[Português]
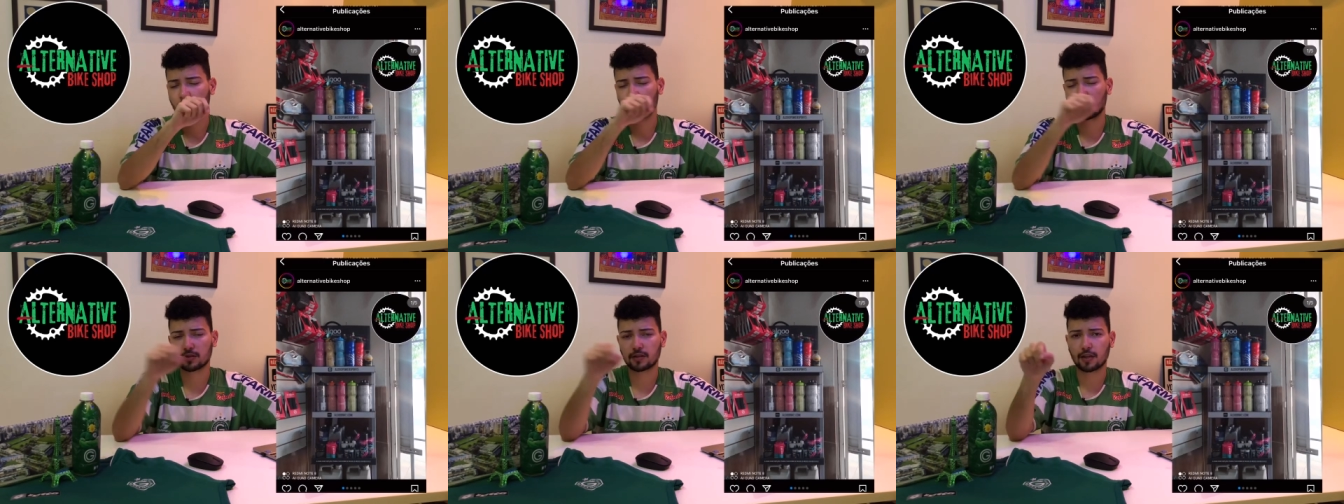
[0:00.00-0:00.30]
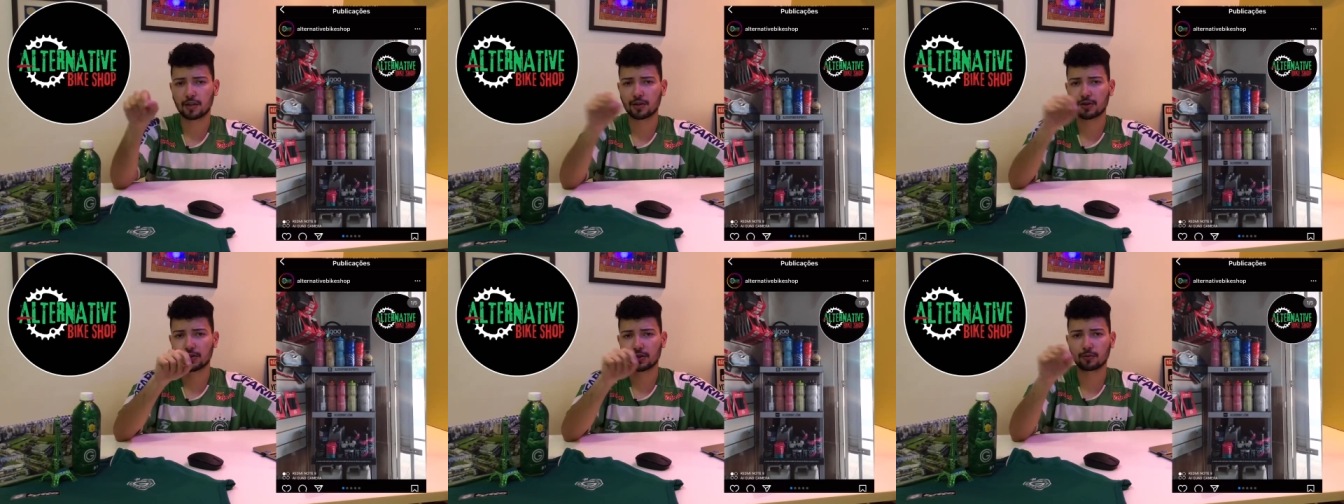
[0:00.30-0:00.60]
vou
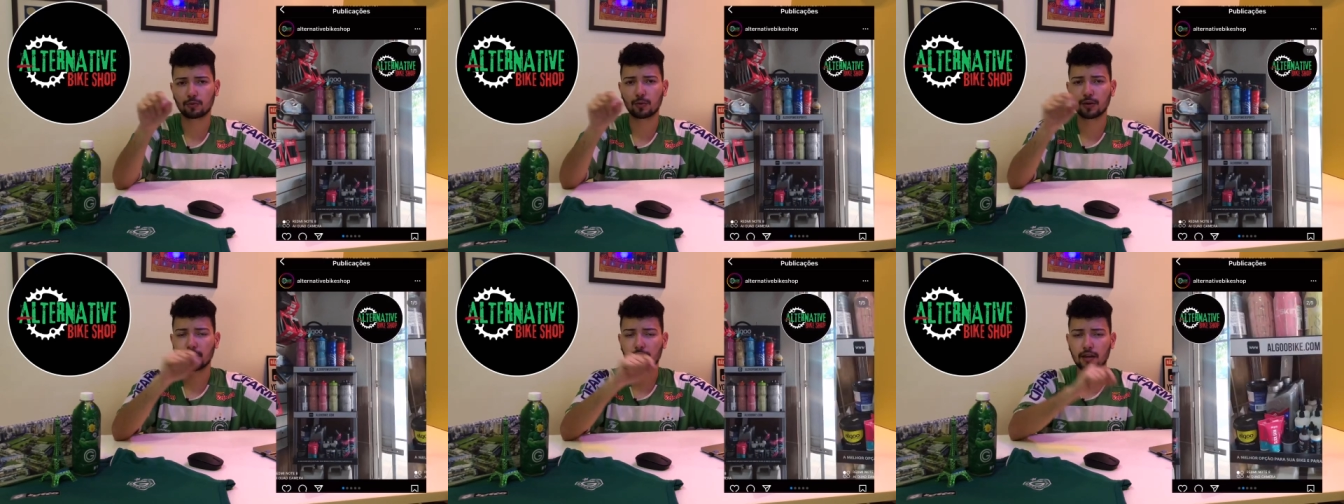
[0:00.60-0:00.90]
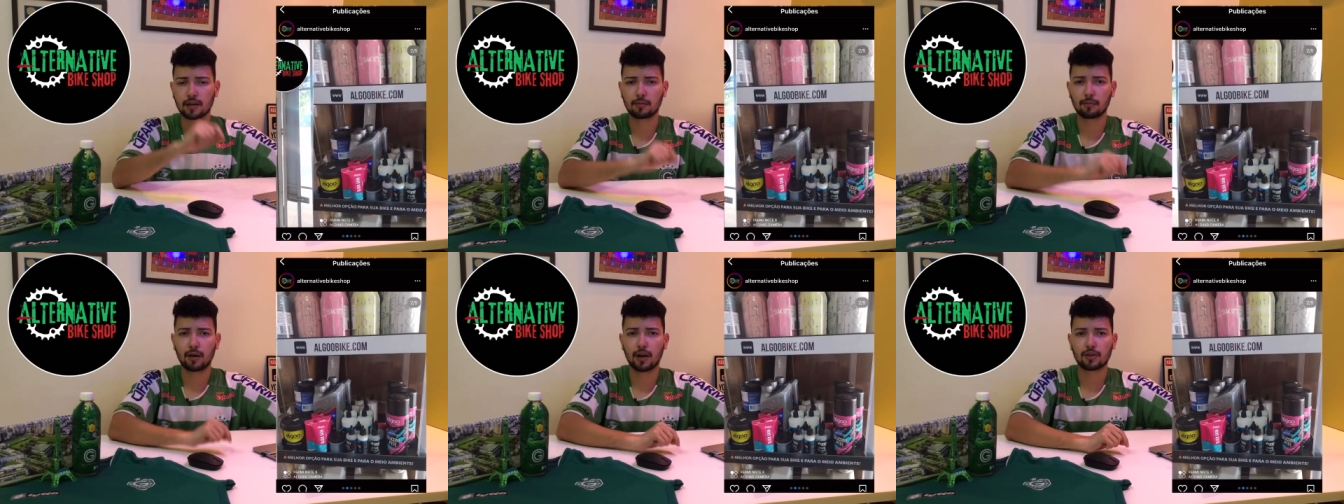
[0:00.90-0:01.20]
estar deixando um link
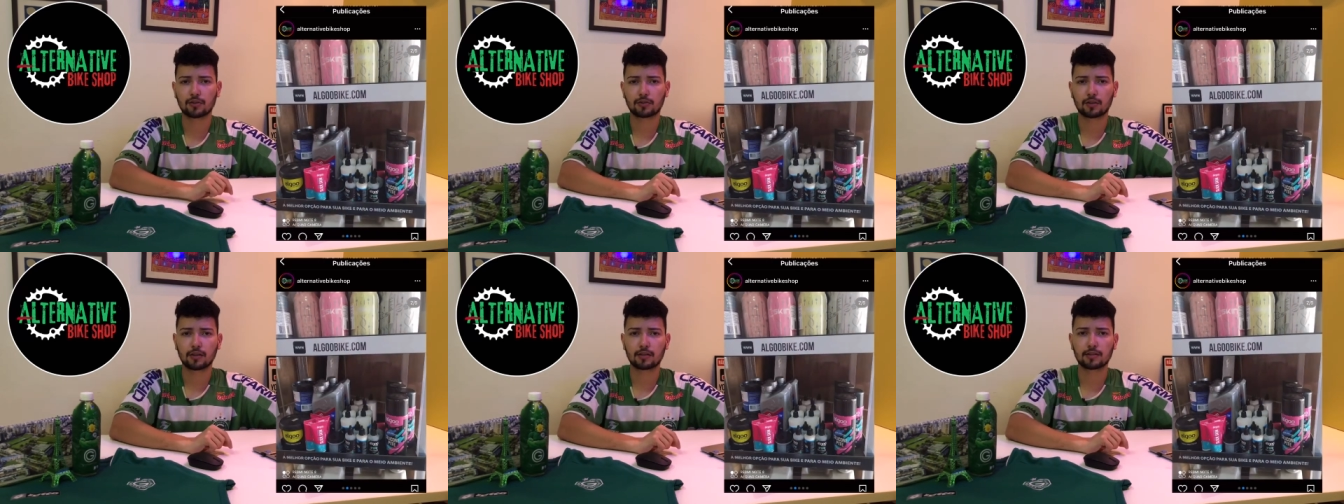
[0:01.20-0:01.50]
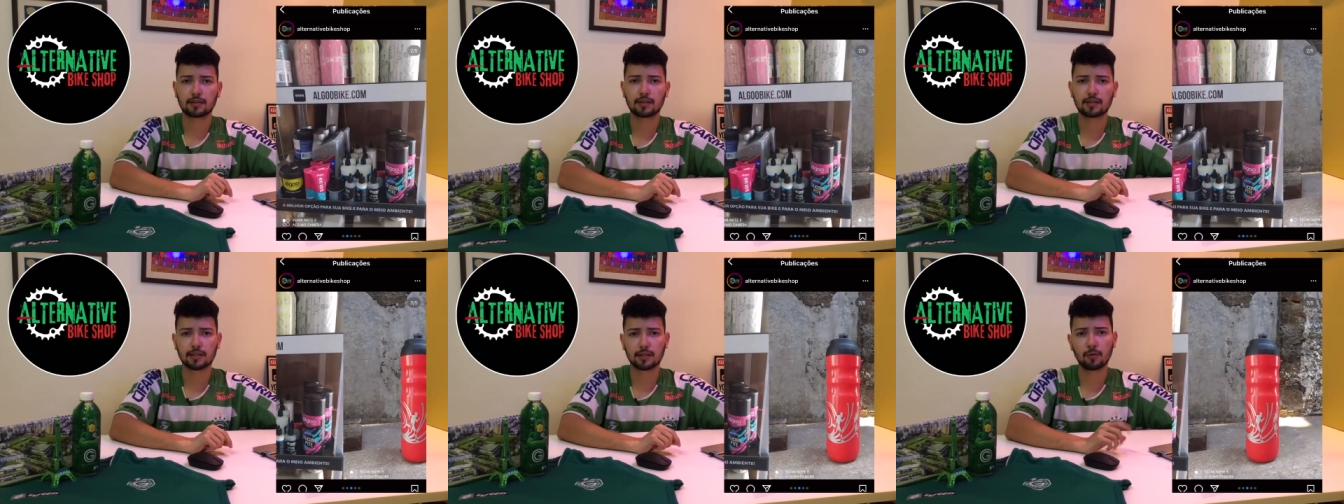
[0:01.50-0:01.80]
aqui embaixo na
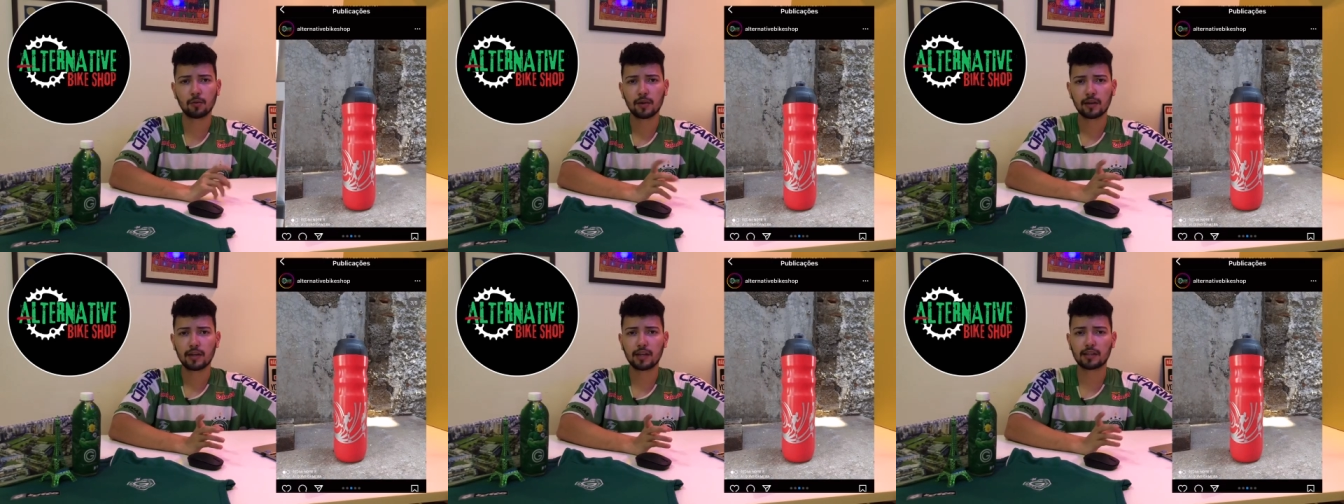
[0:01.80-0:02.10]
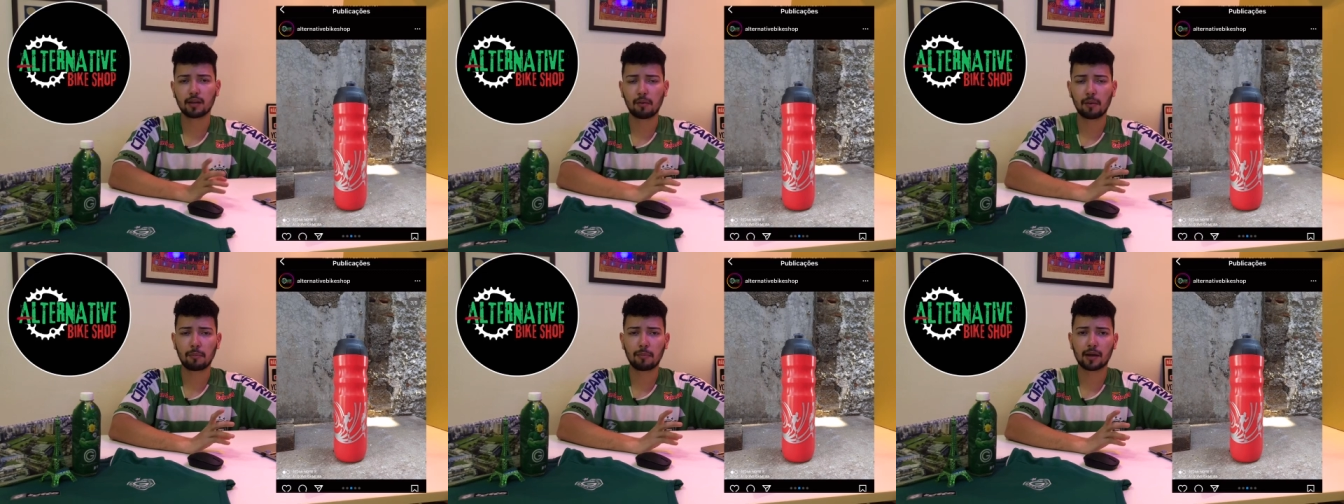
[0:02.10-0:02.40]
descrição e
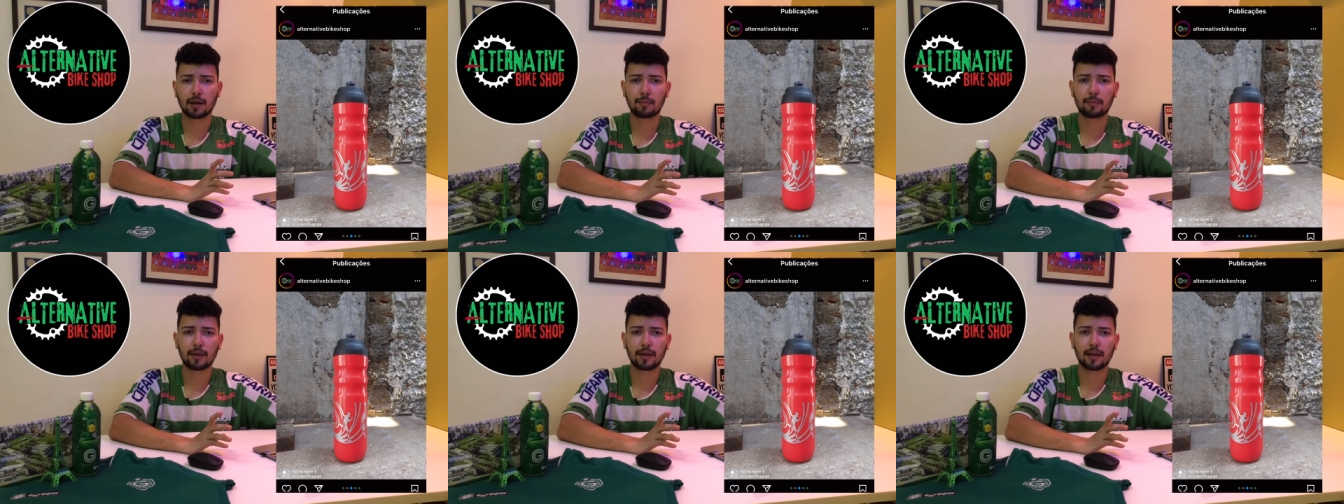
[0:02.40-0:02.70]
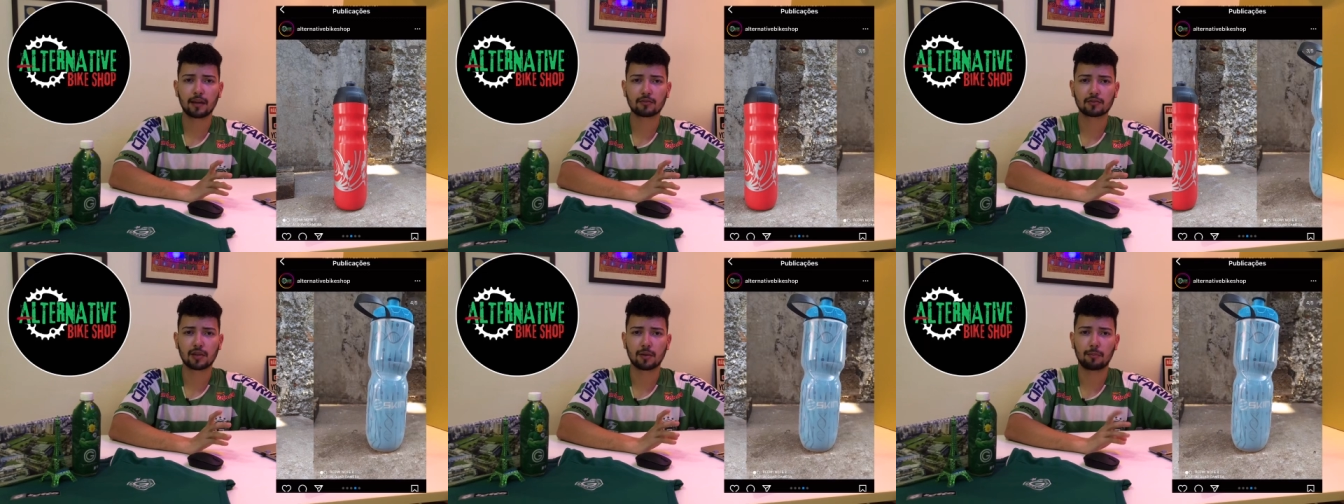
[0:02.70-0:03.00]
também para
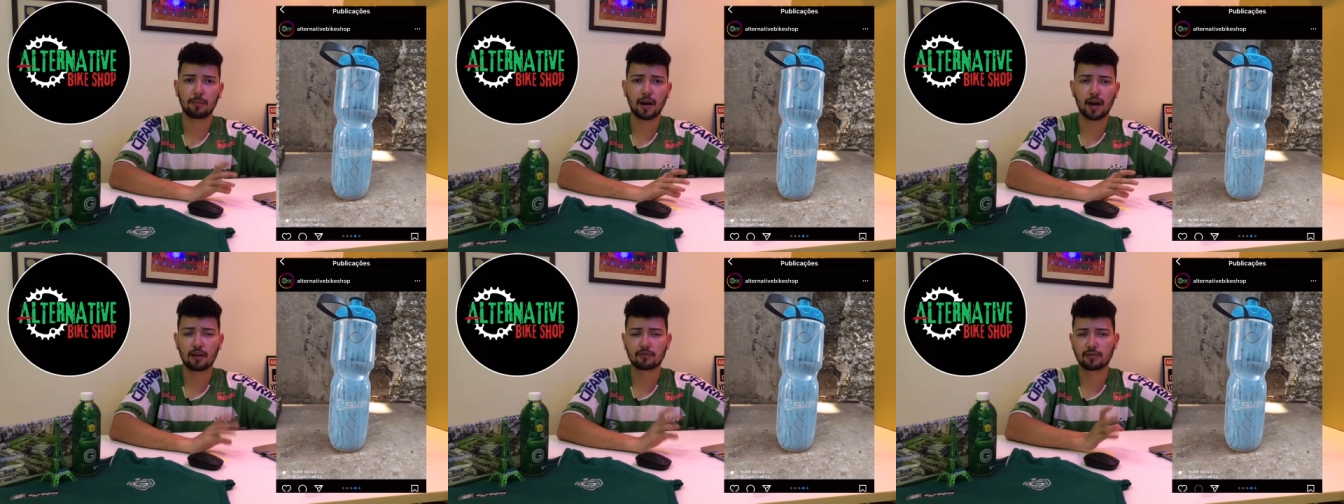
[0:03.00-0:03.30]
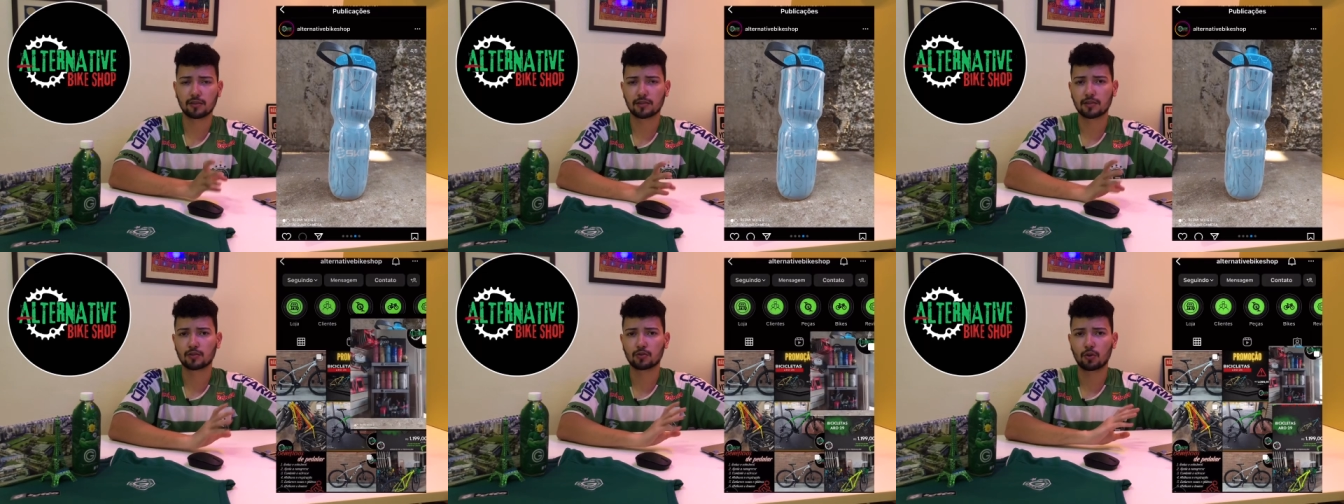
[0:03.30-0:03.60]
pequenos
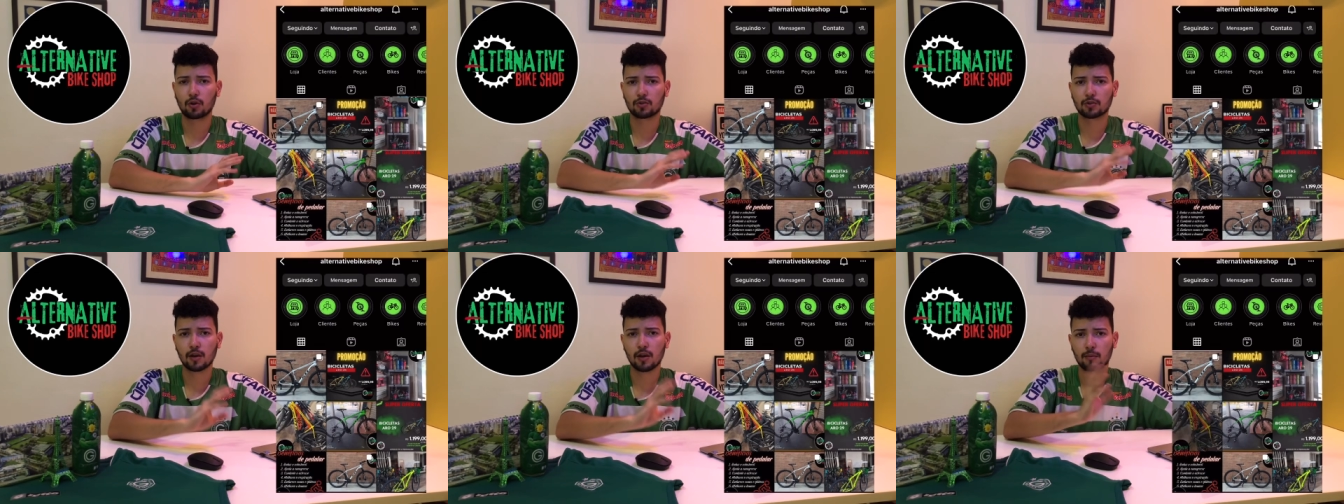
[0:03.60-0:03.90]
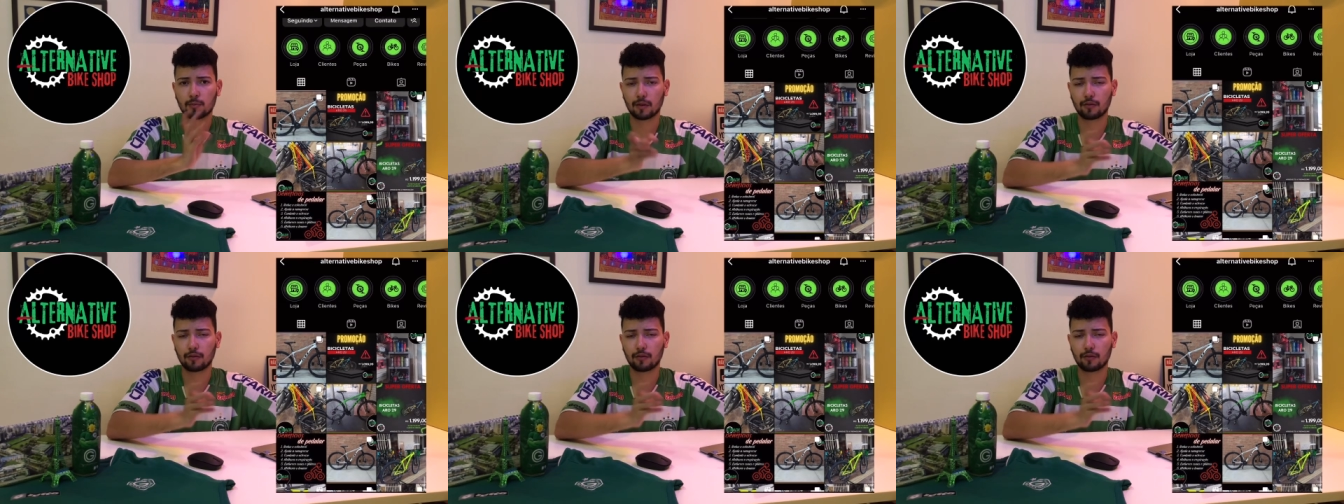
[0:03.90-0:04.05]
reparos, acessórios,